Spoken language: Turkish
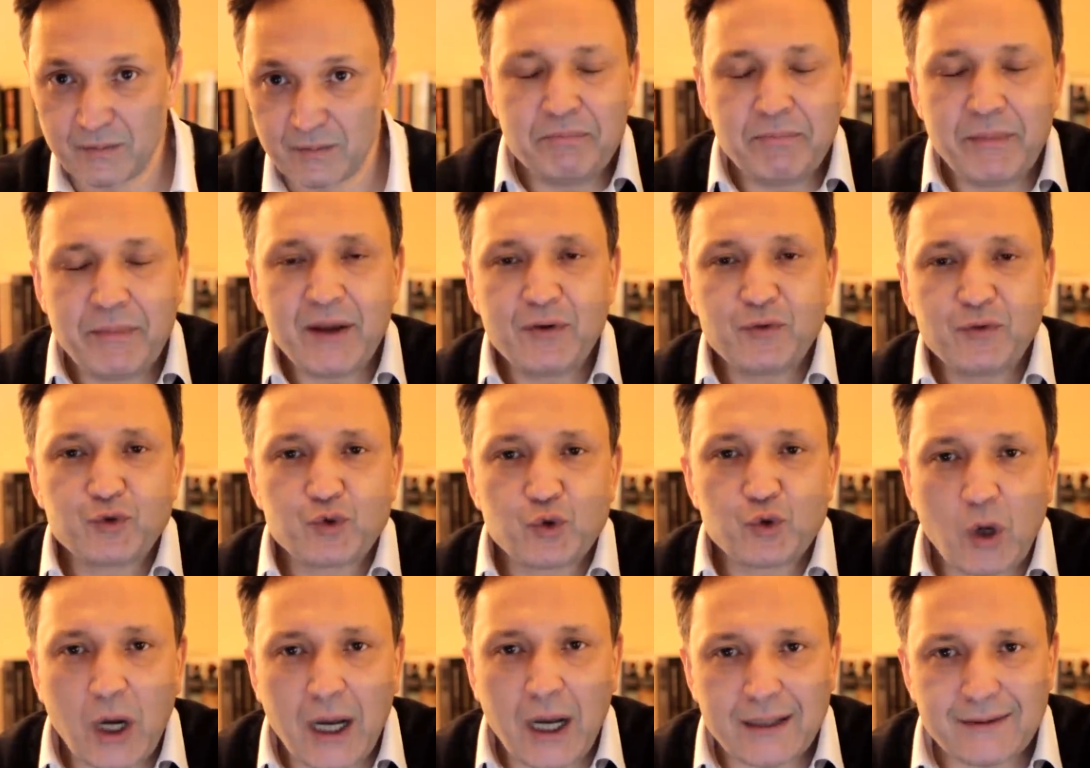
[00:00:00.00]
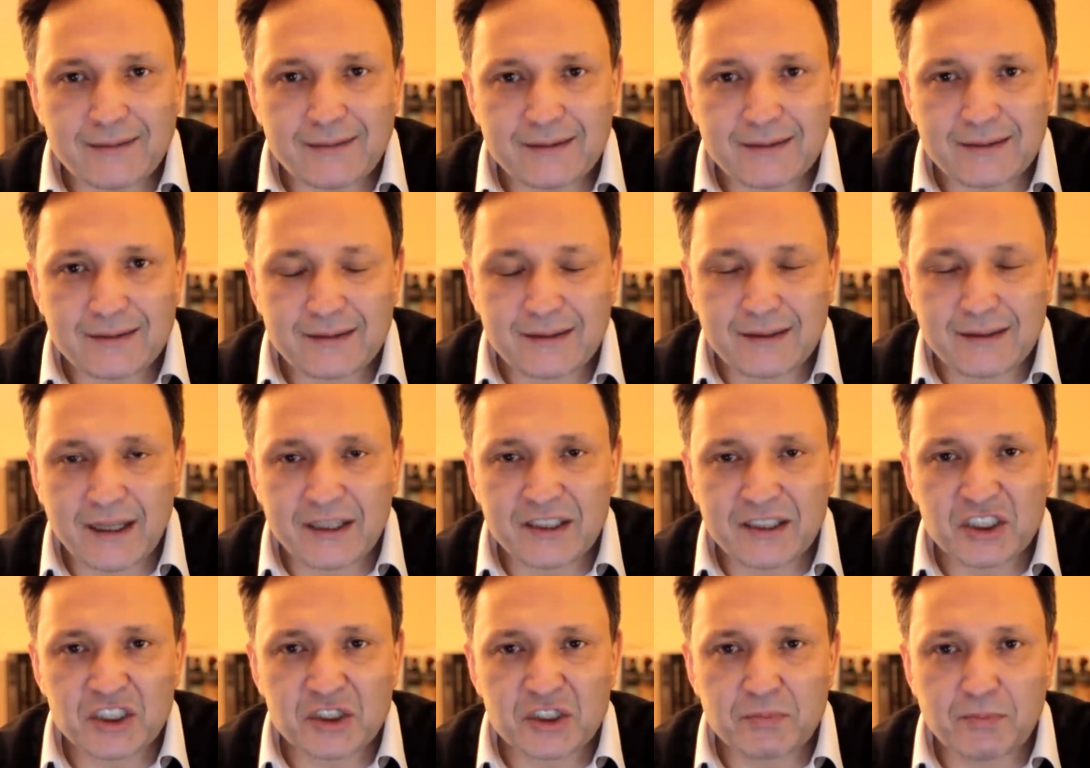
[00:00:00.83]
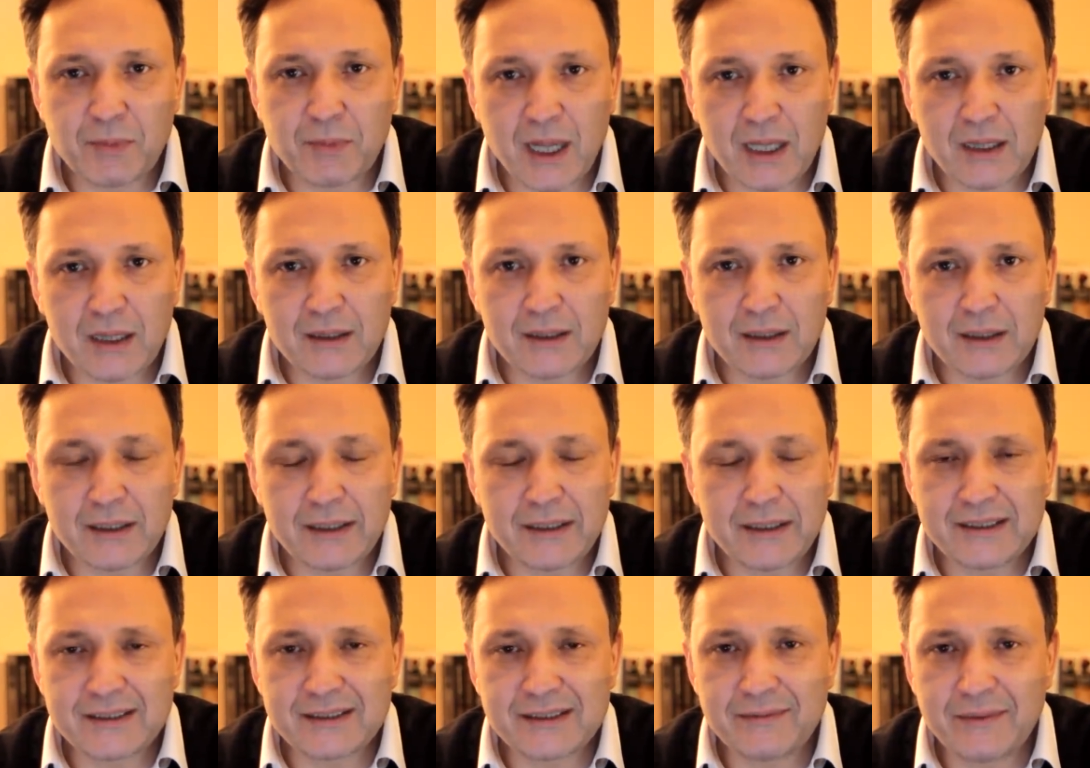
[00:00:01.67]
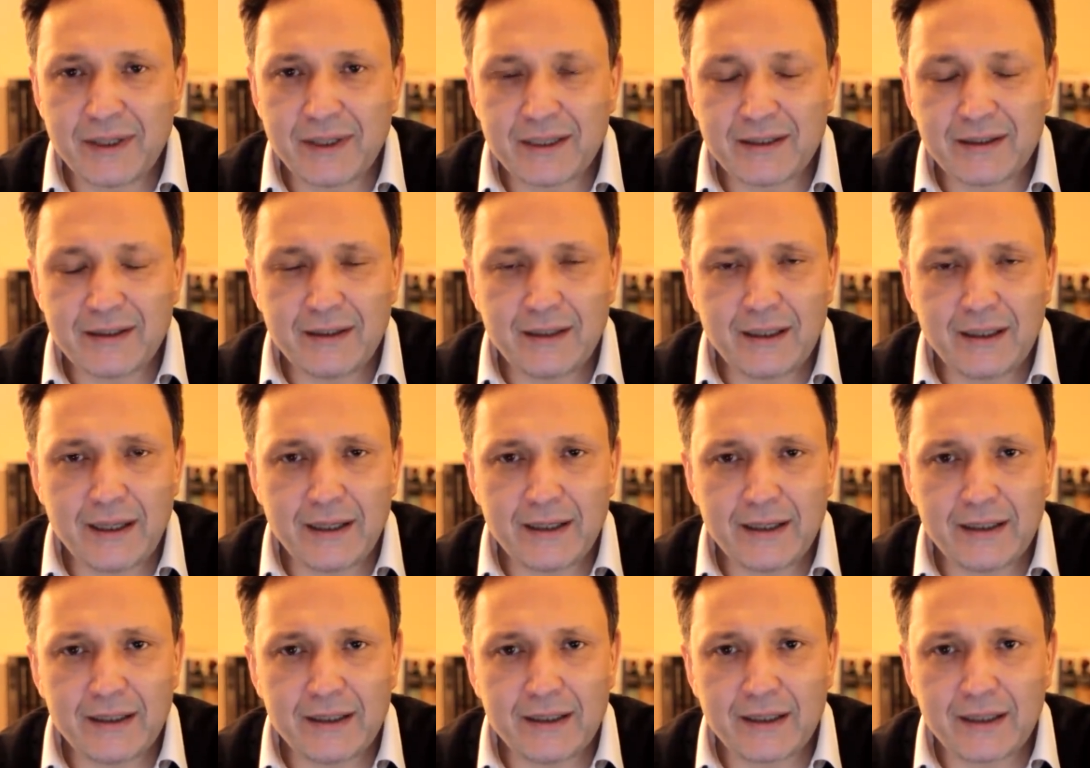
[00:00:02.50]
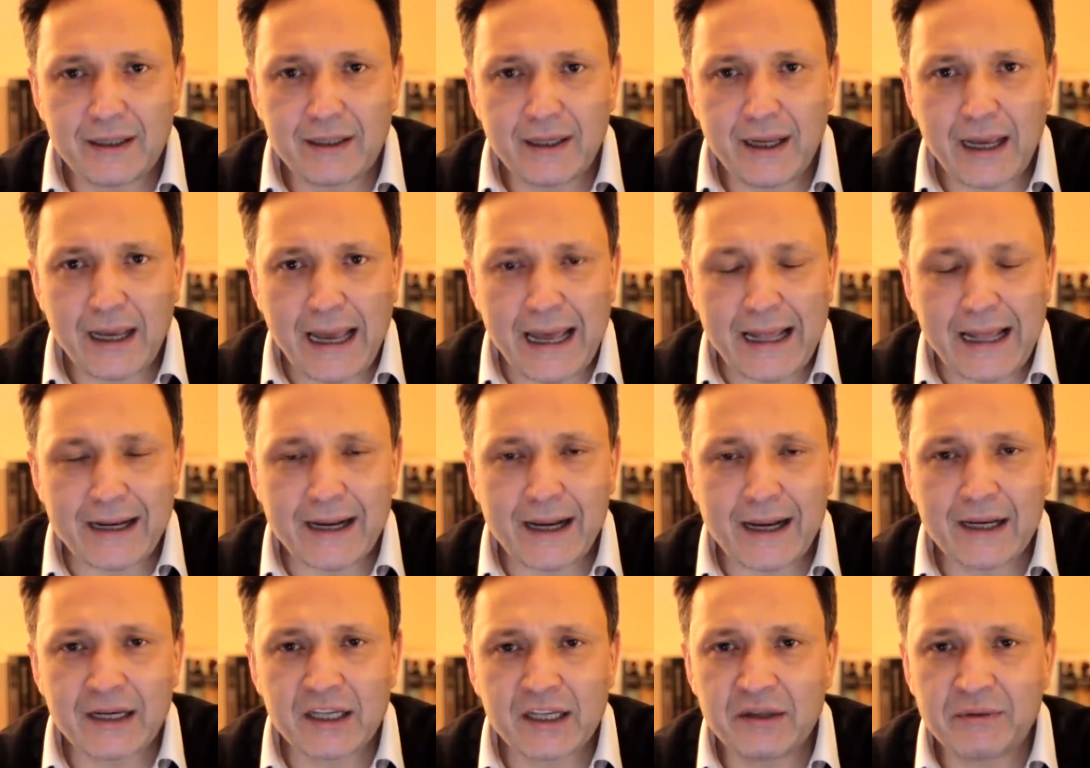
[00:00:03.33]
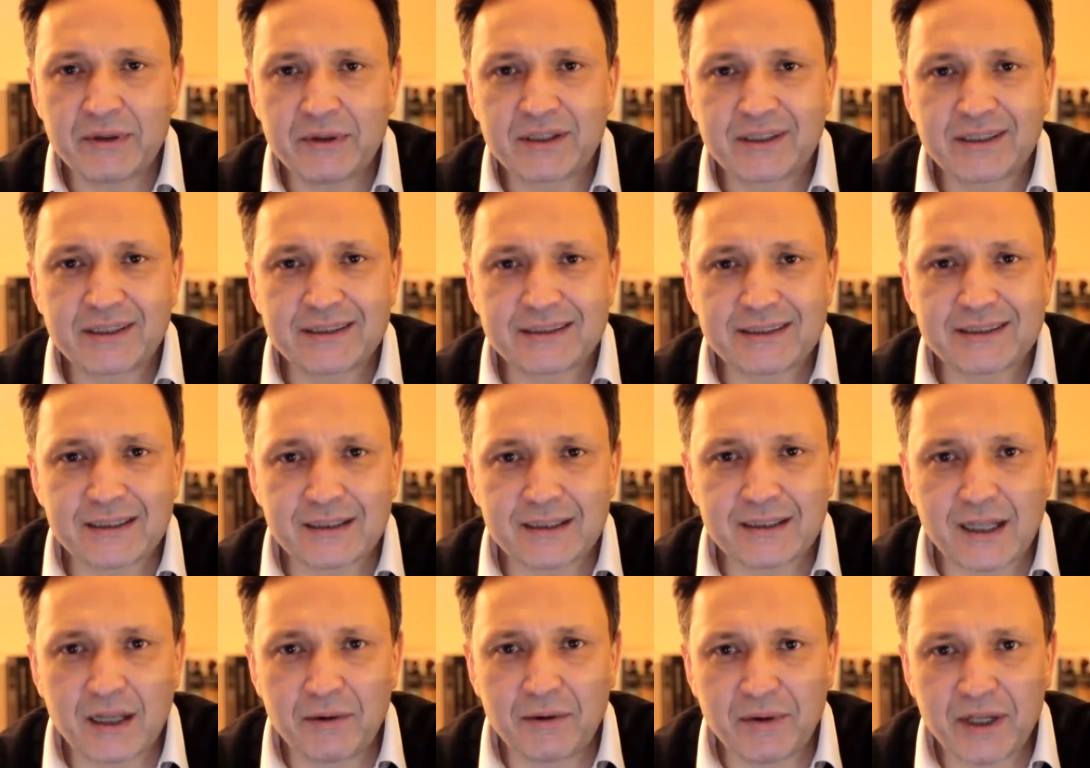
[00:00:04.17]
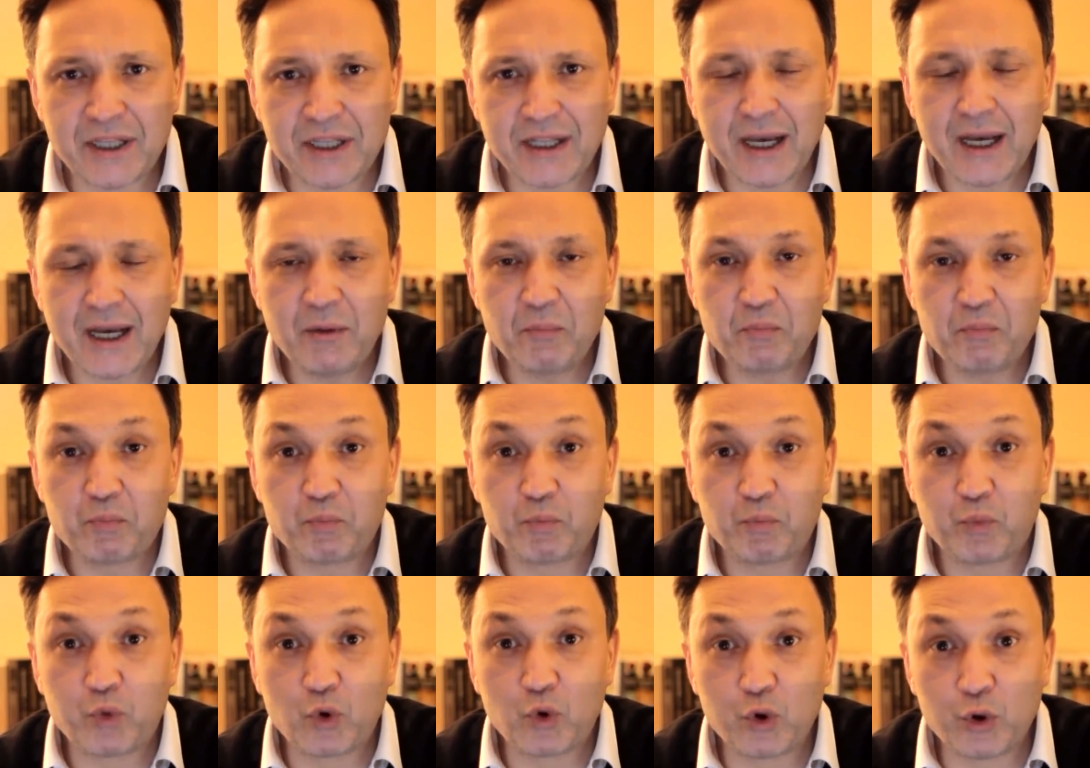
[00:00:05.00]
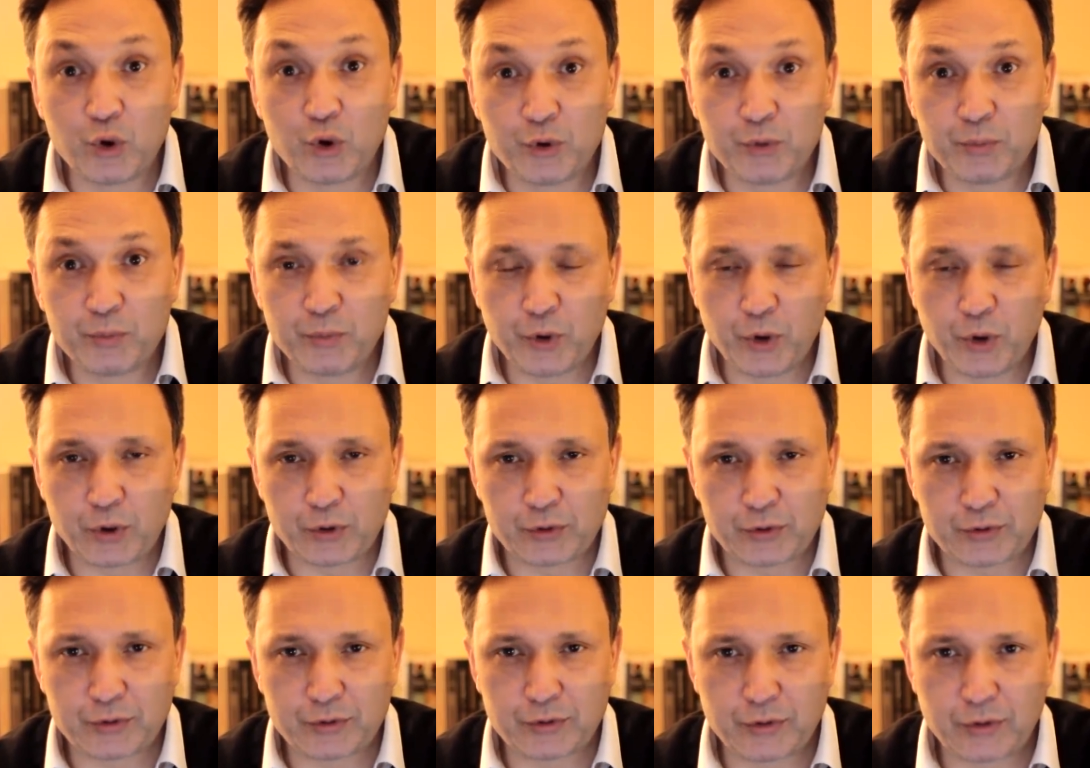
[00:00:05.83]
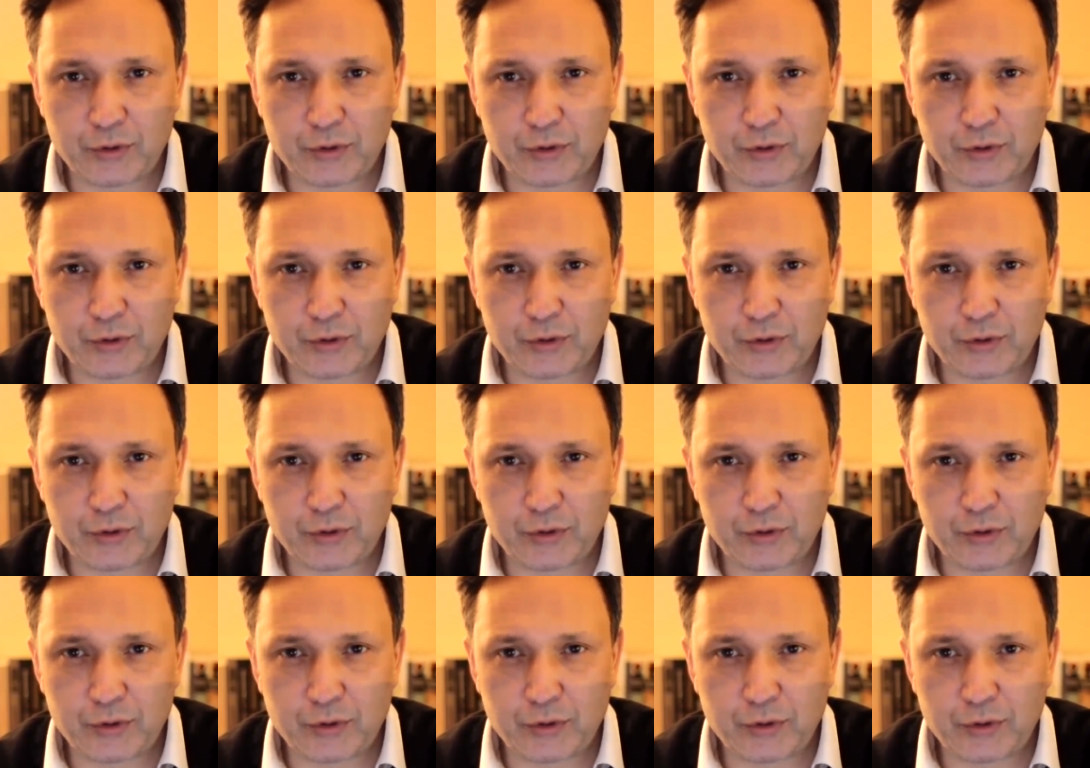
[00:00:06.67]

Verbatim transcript: Mevzuat danışmanlık hizmeti ile ilgili herhangi bir kısıtlamada bulunmuyor.